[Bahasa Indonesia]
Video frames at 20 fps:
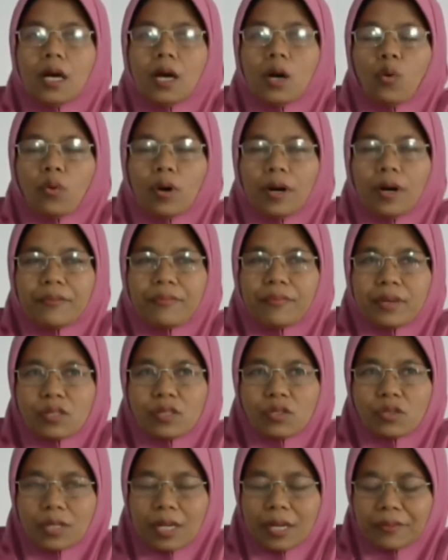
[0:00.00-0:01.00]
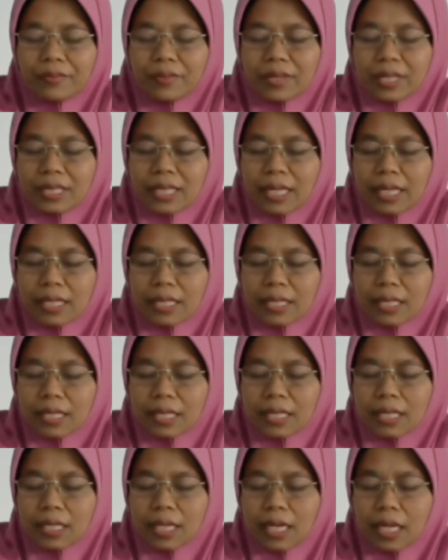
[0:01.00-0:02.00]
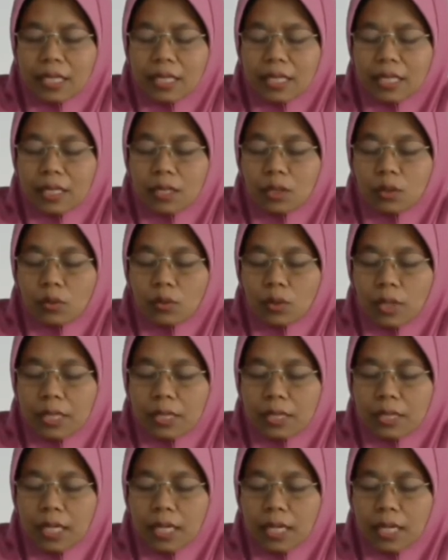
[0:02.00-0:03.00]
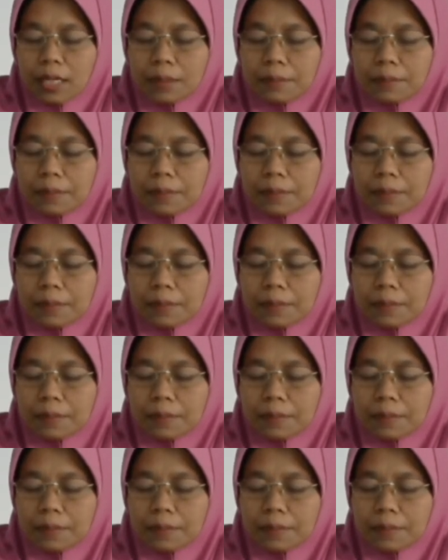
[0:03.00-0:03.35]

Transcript: wa fi syafataini lan iku ing dalem